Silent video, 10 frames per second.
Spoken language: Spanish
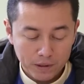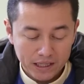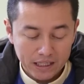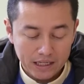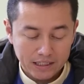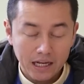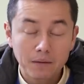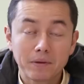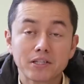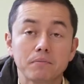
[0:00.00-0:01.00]
bien de las
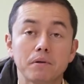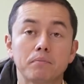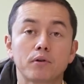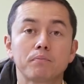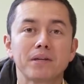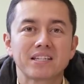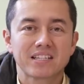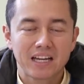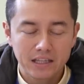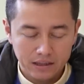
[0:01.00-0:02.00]
almas y mi propia
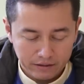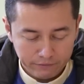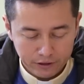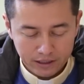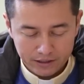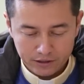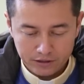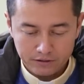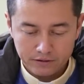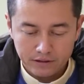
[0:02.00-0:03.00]

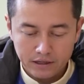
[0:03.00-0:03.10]
santificación.